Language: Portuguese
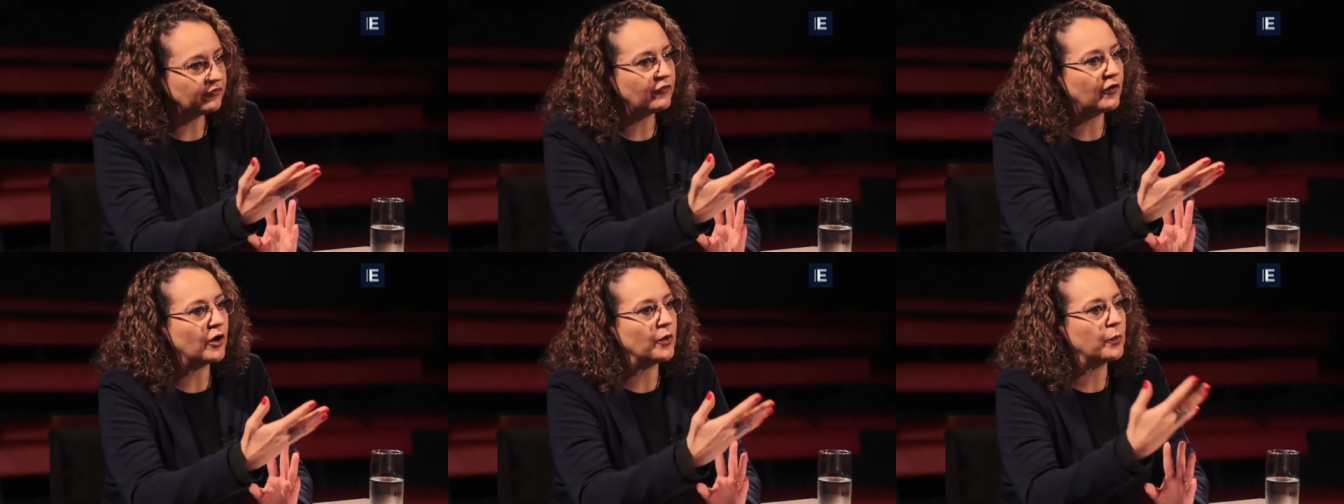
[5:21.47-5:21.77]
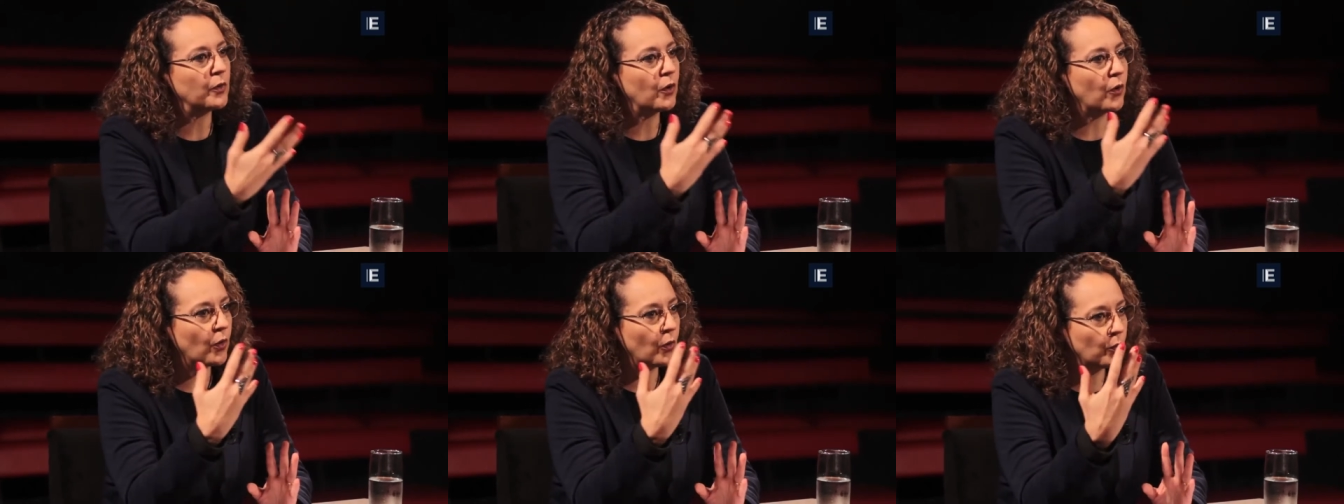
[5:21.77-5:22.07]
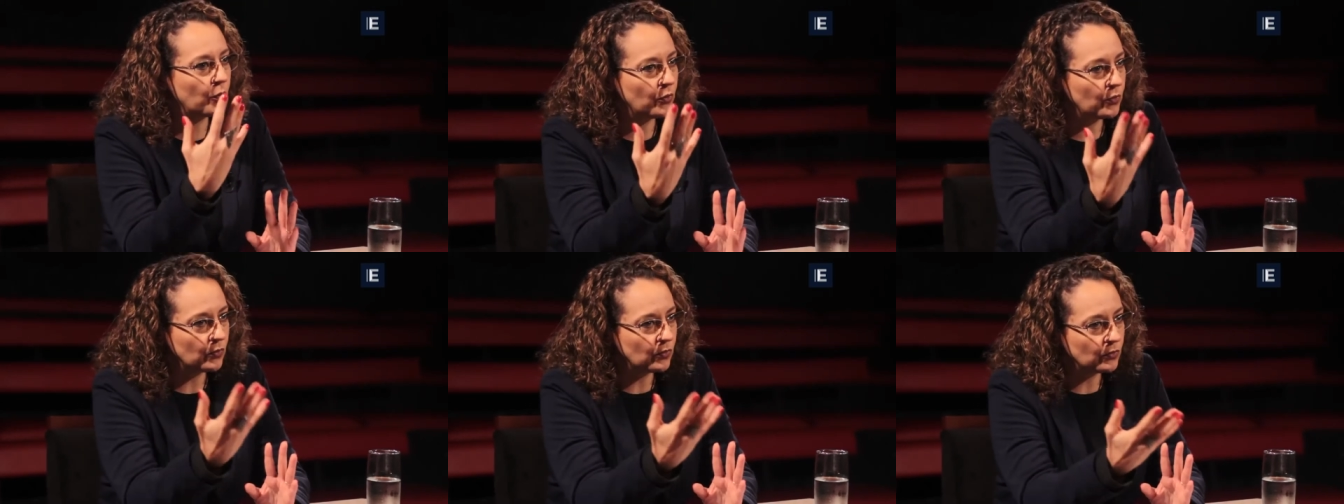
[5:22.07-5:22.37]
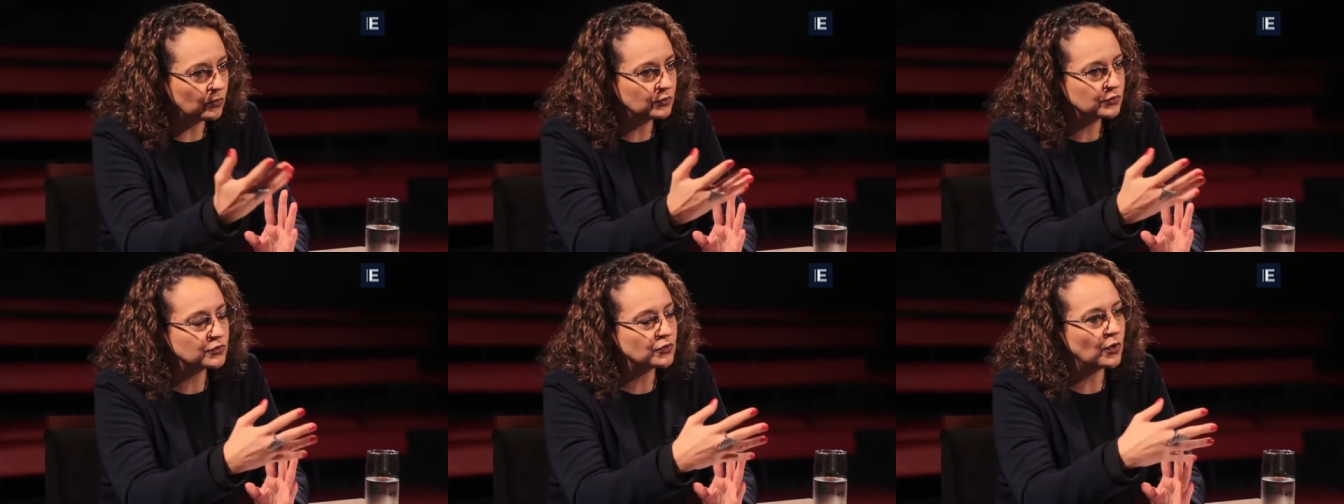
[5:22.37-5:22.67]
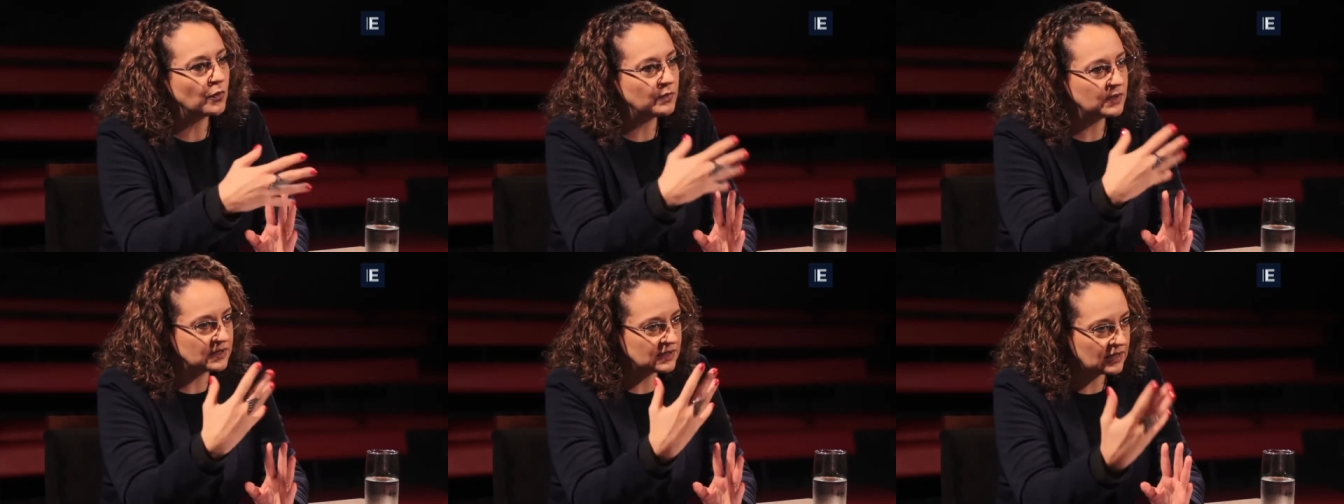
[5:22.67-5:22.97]
forma como os
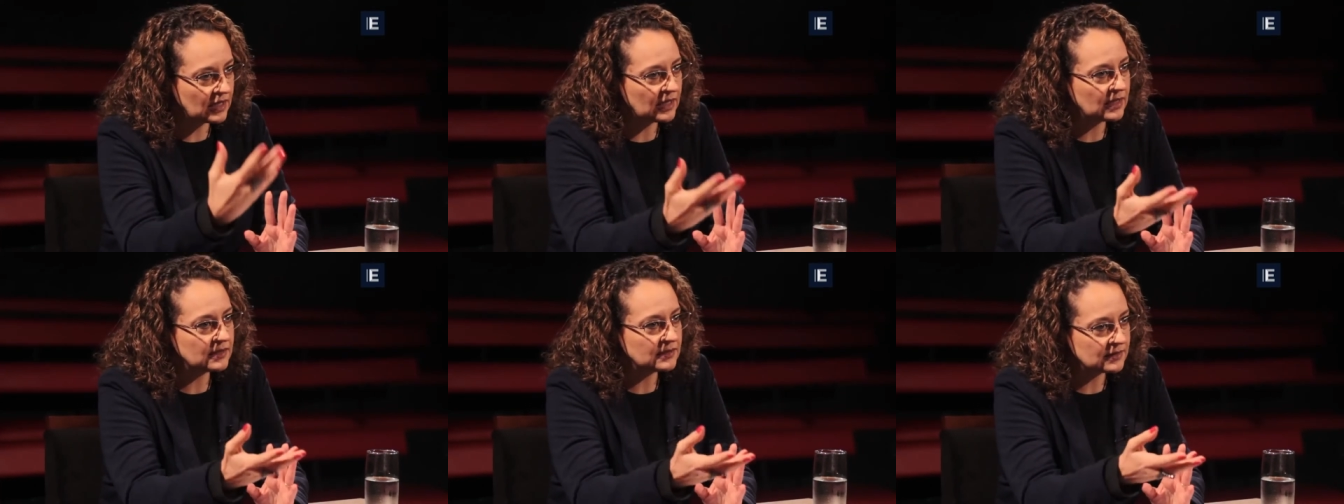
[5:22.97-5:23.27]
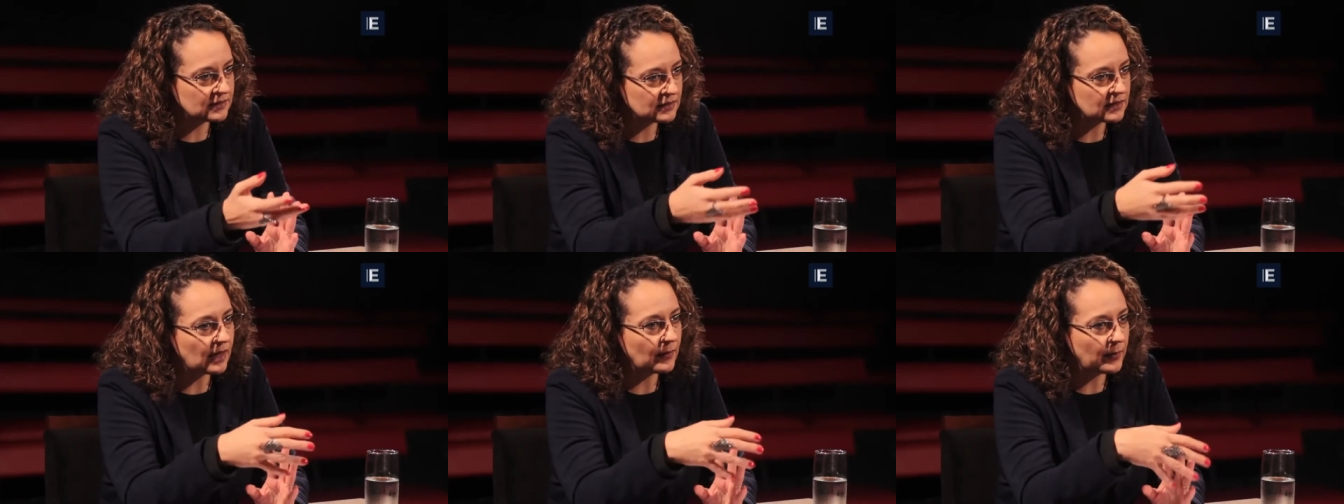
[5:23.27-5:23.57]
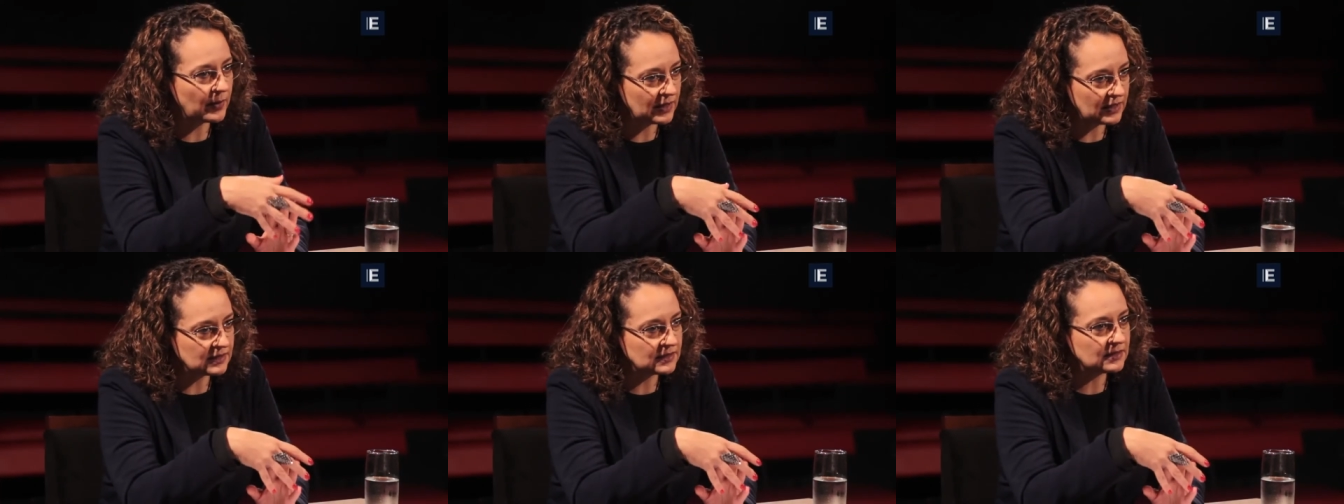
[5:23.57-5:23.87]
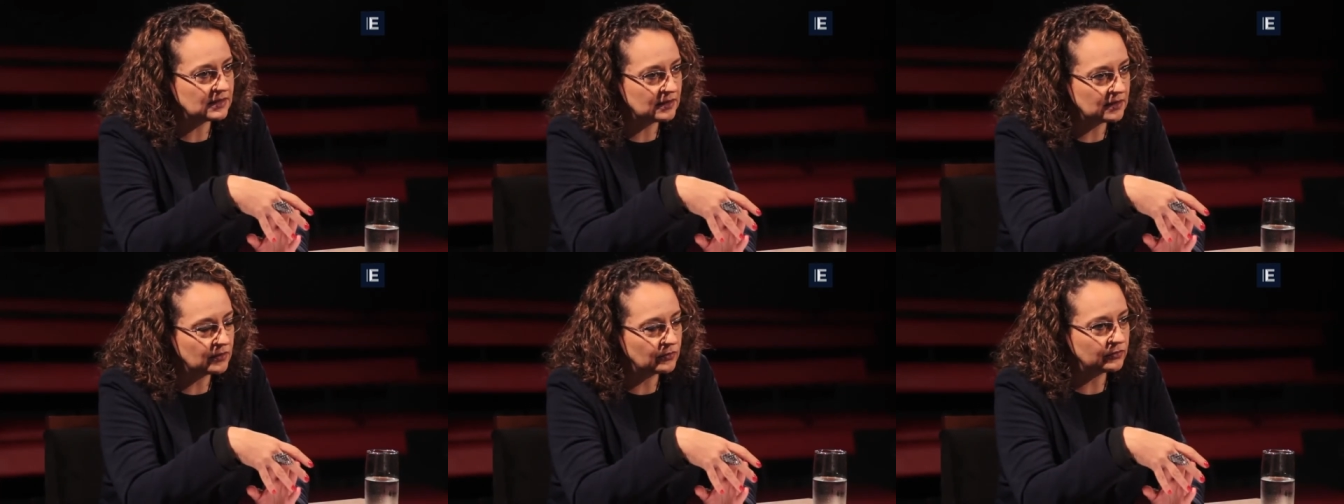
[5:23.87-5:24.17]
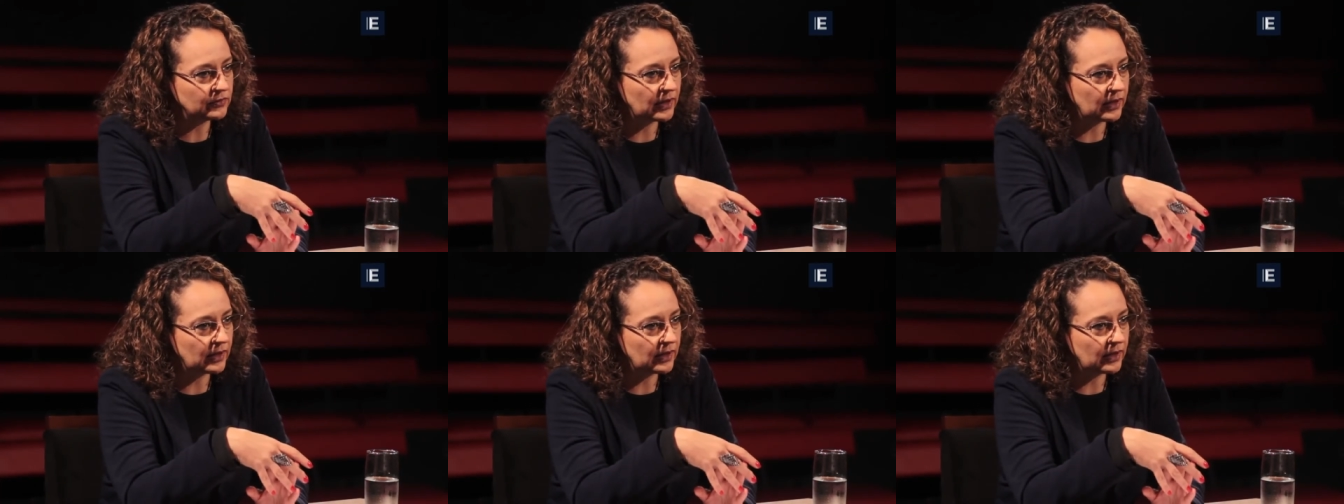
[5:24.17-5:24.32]
homens gays apareciam,